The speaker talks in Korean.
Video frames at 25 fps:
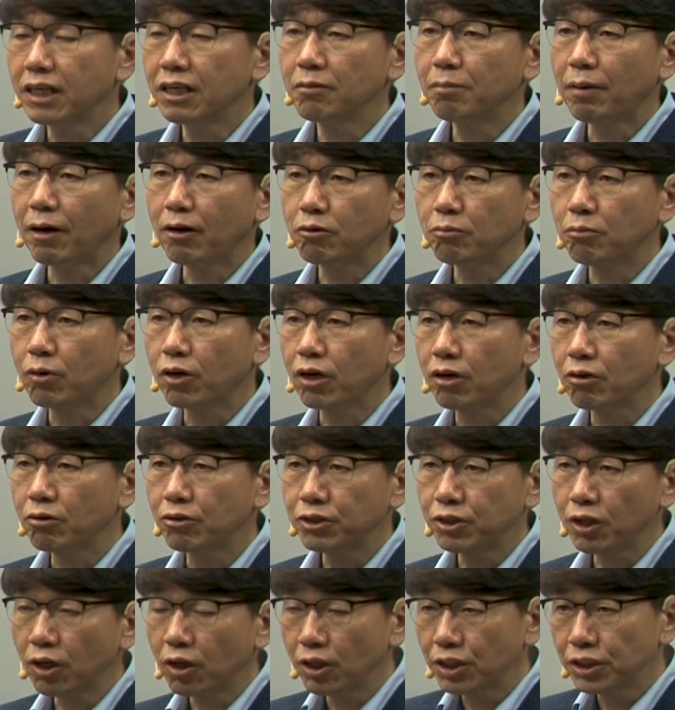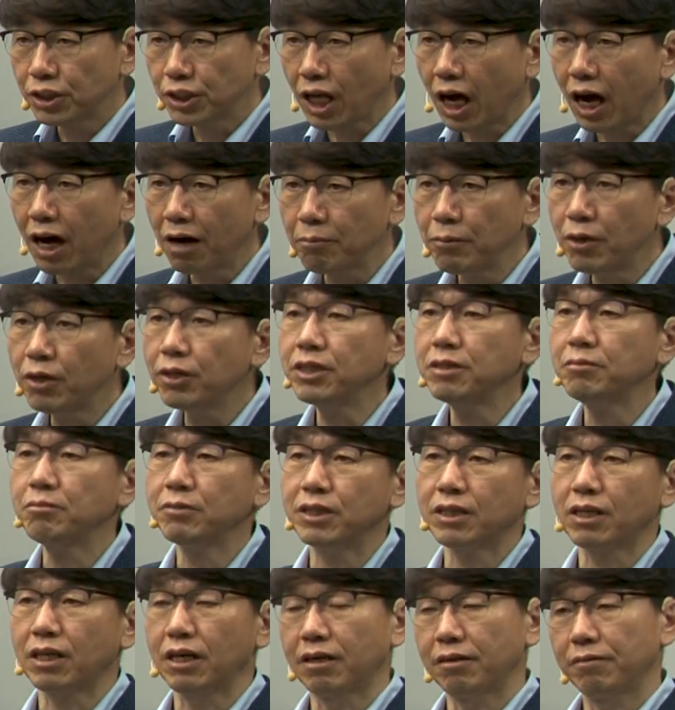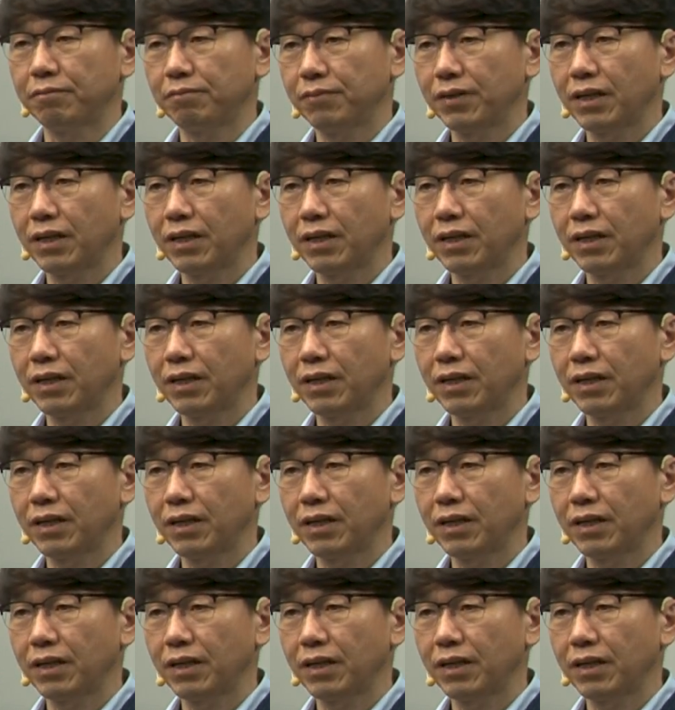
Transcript: 게 바로 뭐라고 그러죠? 사명입니다.